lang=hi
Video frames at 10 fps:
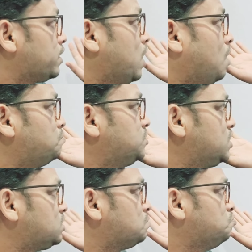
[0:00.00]
कि हम
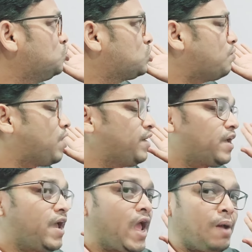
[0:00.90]
जिस म्यूचुअल फंड
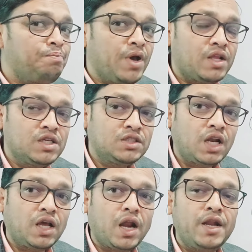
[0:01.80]
के ऐप में
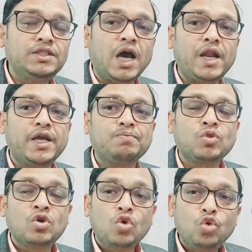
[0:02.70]
रजिस्टर करने जा रहे हैं
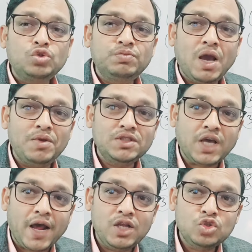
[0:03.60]
उसमें हमें
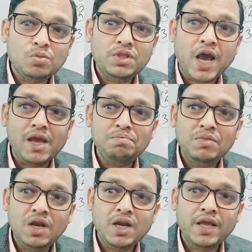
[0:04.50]
सारी सुविधाएं
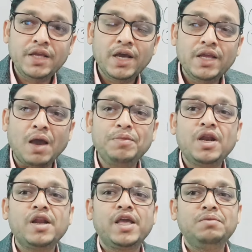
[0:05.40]
मिल रही है या
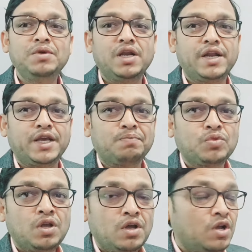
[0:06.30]
फिर नहीं मिल रही है
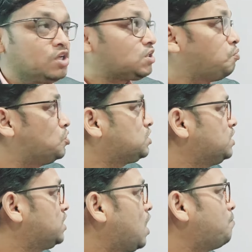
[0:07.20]
सपोज
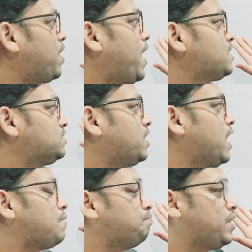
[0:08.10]
कीजिए हम ऐसे
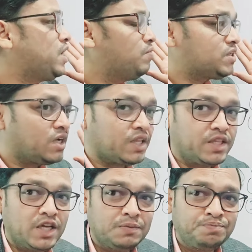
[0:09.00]
ऐप में निवेश
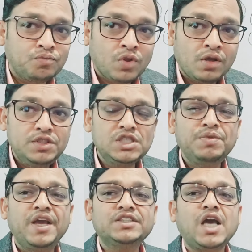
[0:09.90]
करते हैं
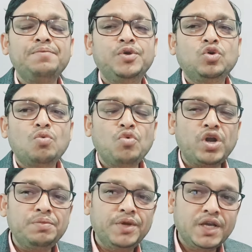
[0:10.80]
जिसमें एस को
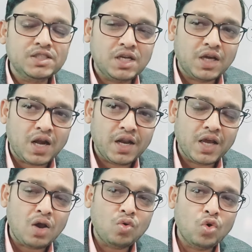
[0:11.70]
मॉडिफिकेशन करने
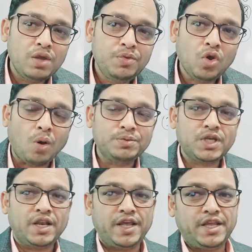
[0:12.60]
का कोई भी
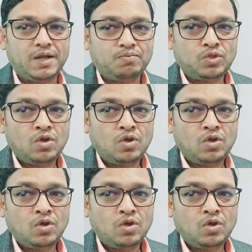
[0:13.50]
ऑप्शन नहीं है